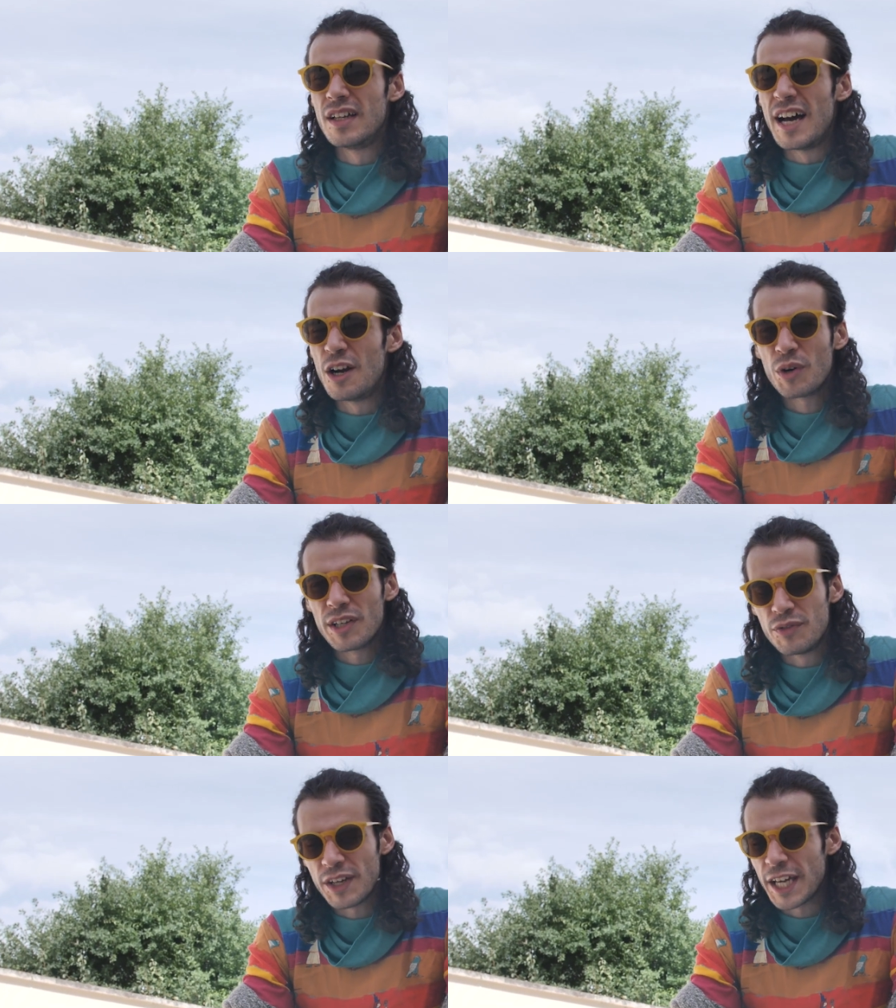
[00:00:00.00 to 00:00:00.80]
Alors
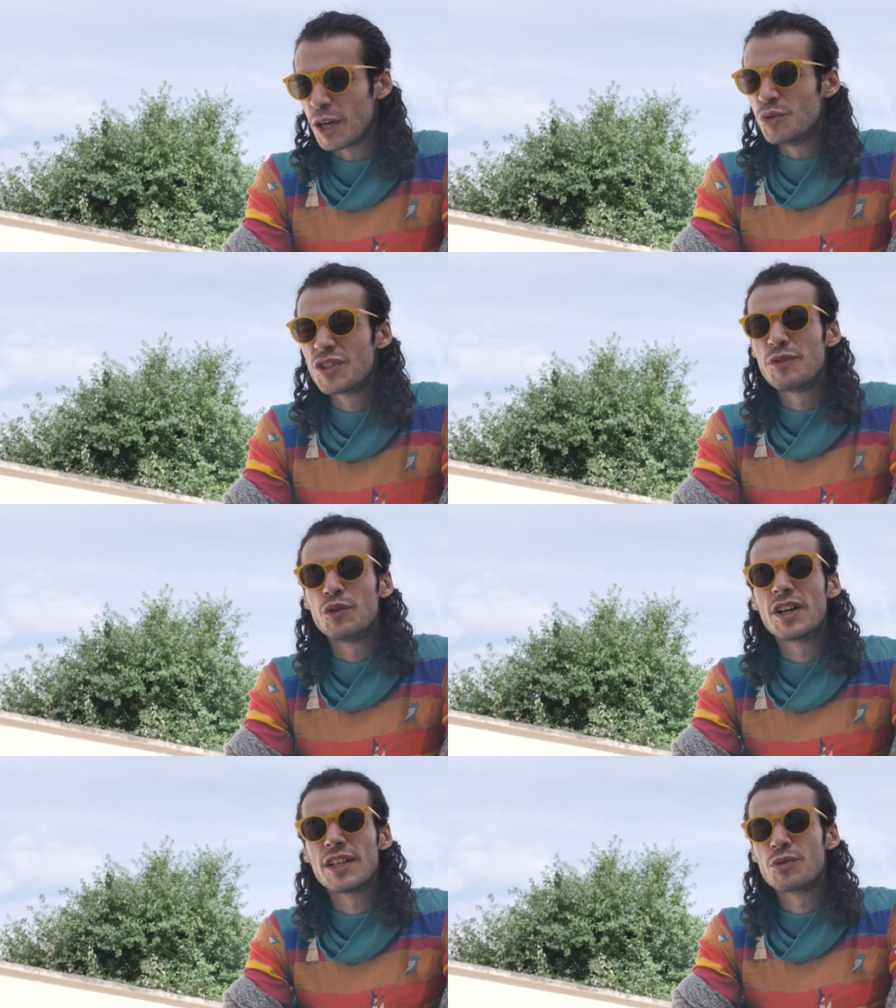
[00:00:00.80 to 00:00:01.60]
il verrait comme nous
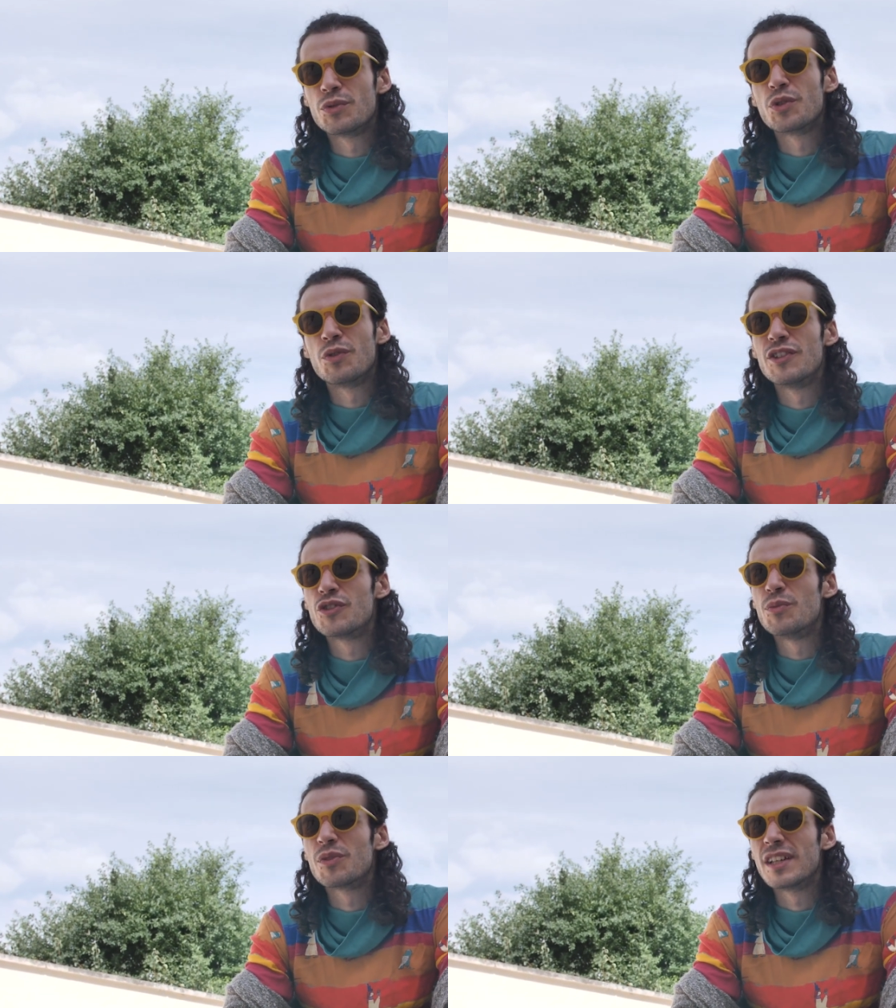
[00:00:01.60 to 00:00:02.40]
avions raison de trouver
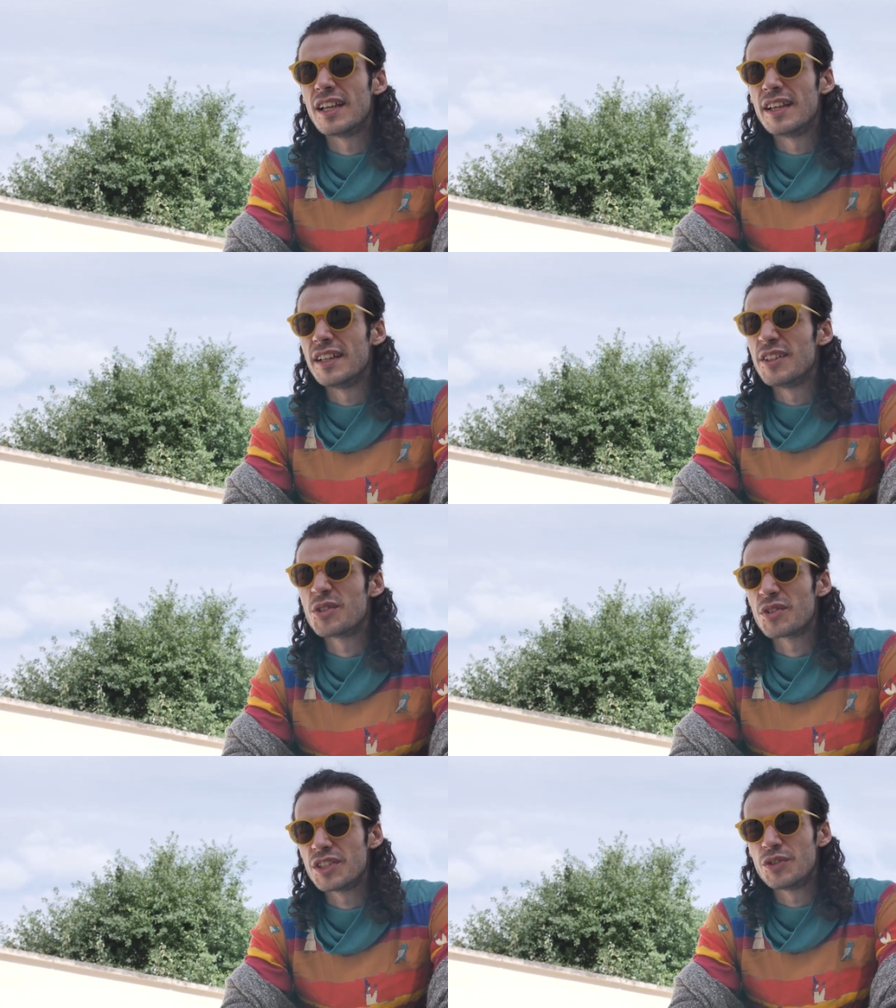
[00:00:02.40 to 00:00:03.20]
ce monde laid et sans